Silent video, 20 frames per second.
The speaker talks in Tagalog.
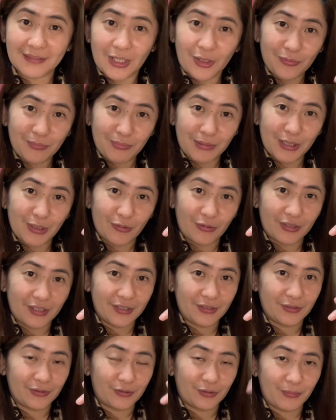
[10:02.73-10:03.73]
down below
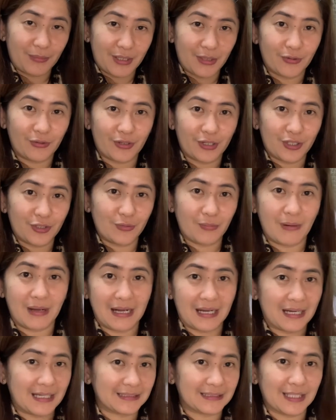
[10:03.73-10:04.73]
kayo kung meron kayong mga
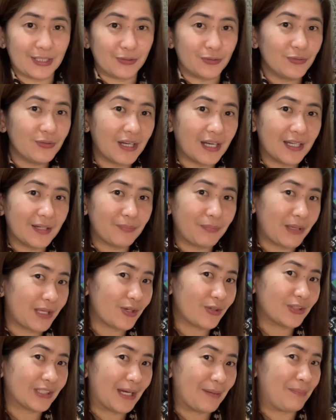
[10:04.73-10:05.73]
katanungan, pero
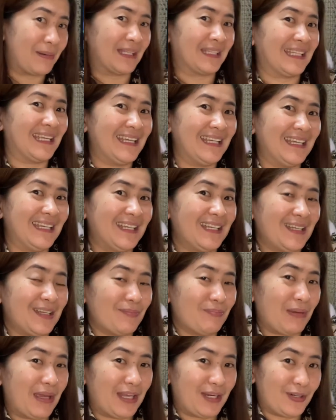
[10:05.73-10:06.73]
dapat,
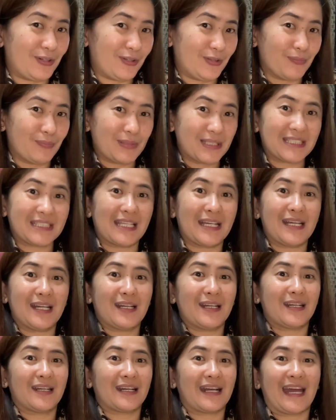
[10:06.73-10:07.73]
pero,
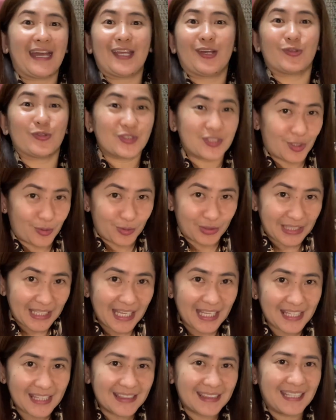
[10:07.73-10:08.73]
basta, kaya kong
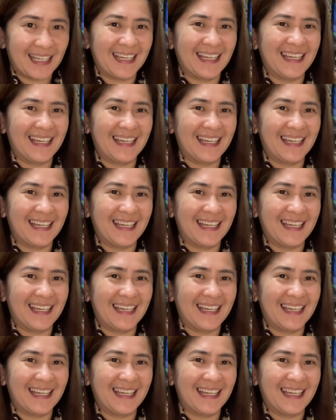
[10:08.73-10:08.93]
sagutin.